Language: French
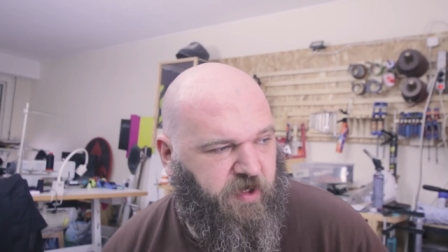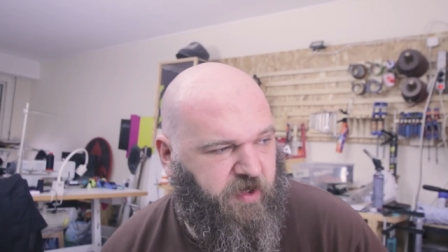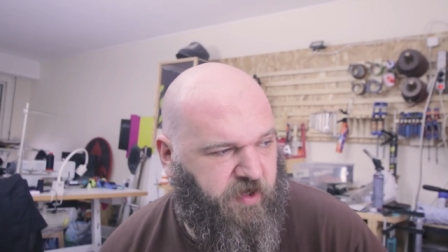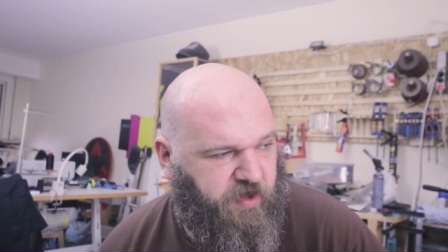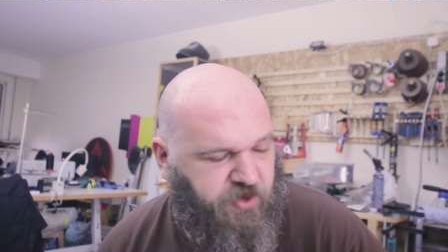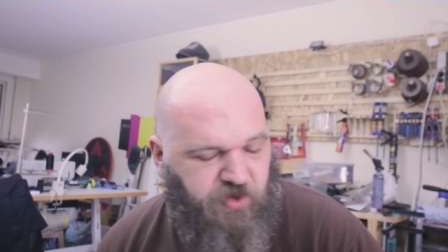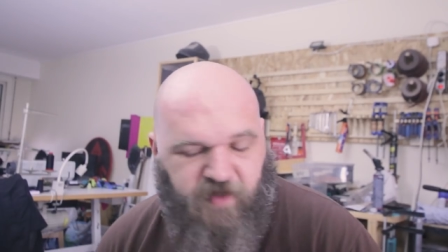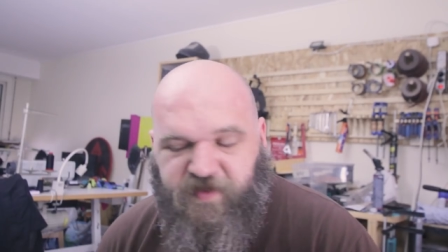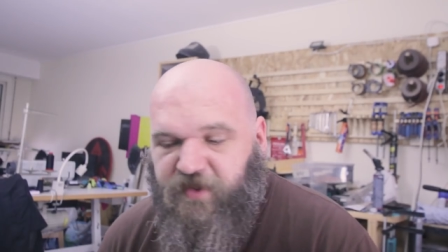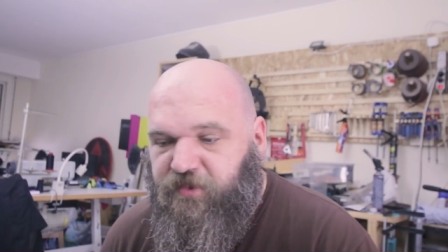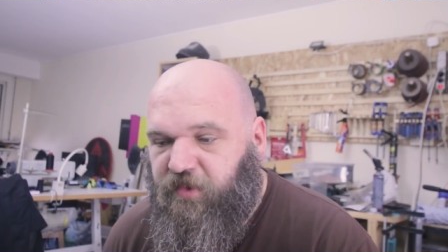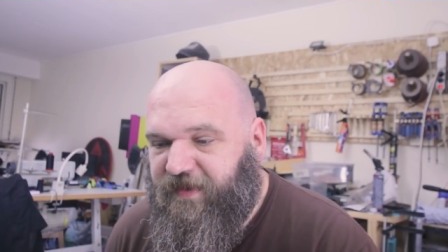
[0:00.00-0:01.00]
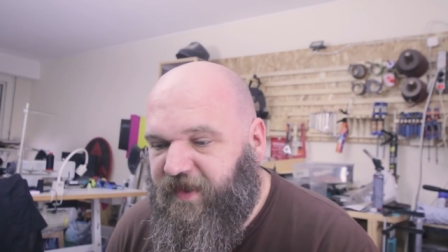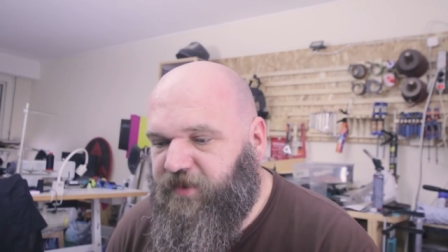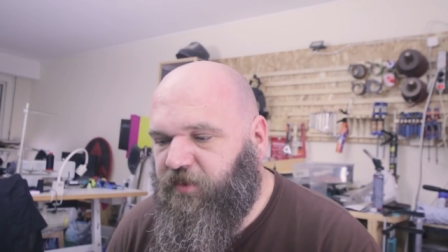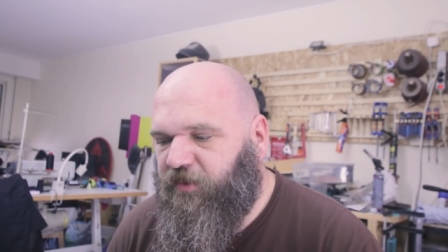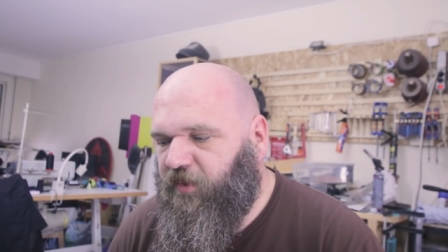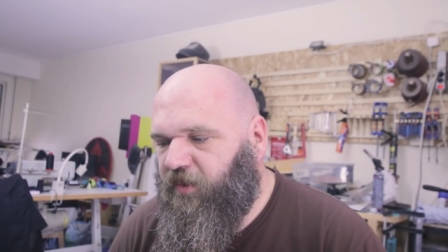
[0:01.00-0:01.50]
Euh, j'aurai bien sûr
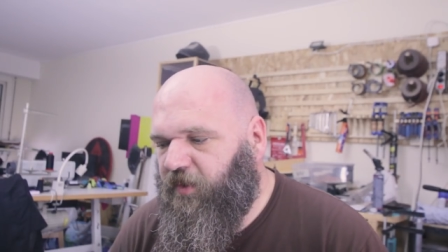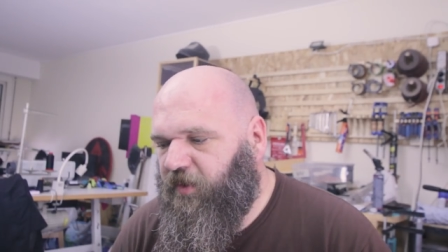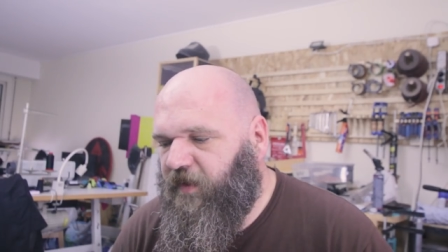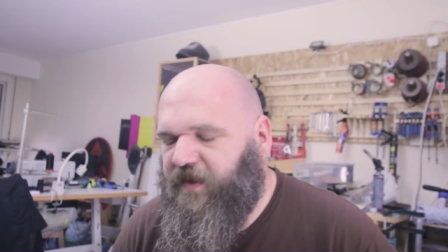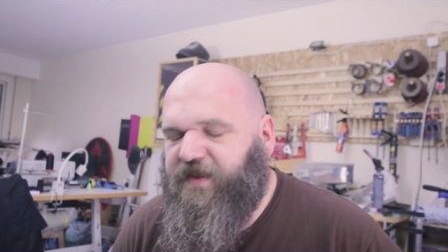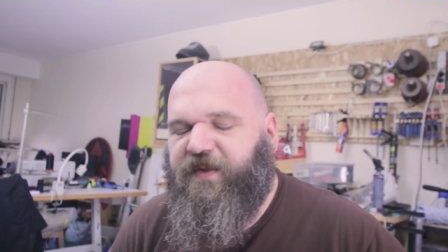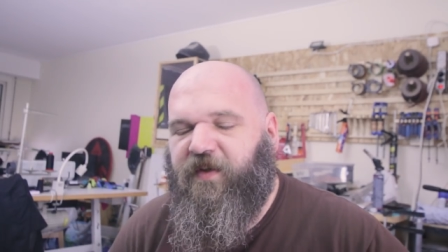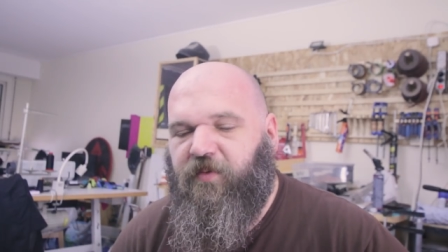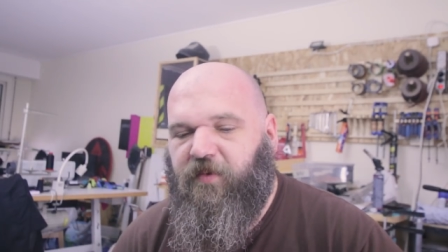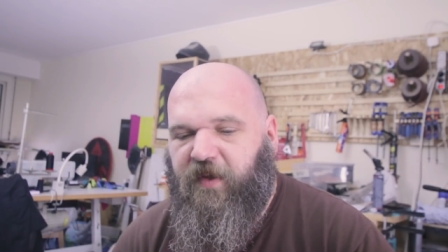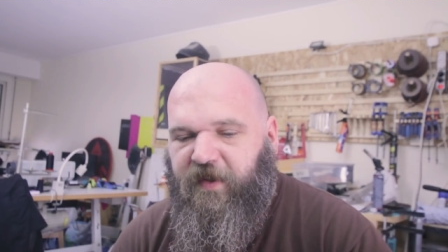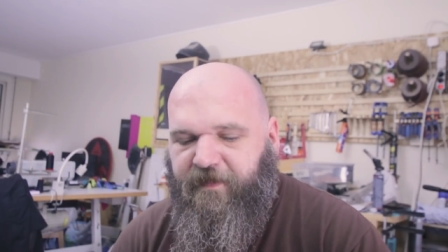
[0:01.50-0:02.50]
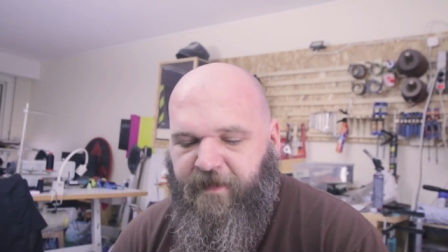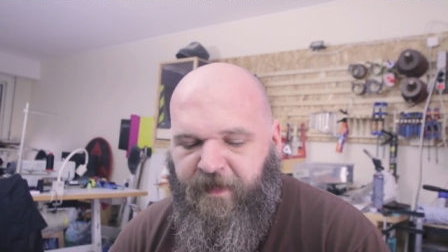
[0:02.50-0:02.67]
des autocollants à distribuer.